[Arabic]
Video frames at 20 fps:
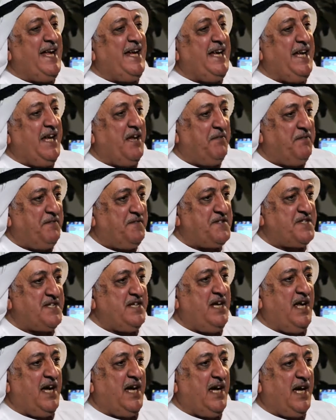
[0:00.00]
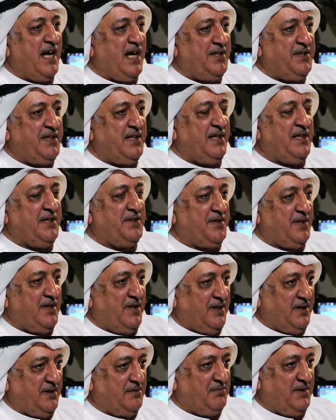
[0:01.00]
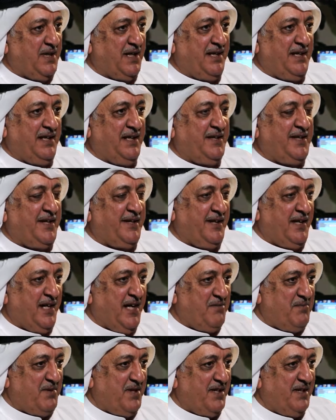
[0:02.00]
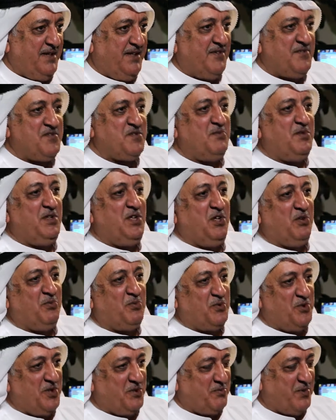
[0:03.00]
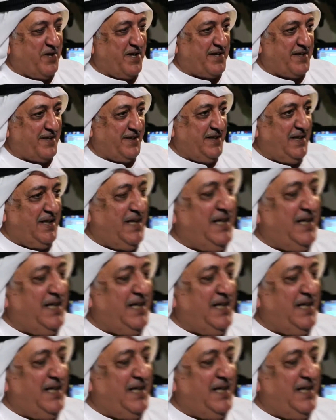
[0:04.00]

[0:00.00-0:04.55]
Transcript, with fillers: نفس الأيادي اللي تلعب يعني اللي احنا نلعبها نفسهم اللي يلعبونها برا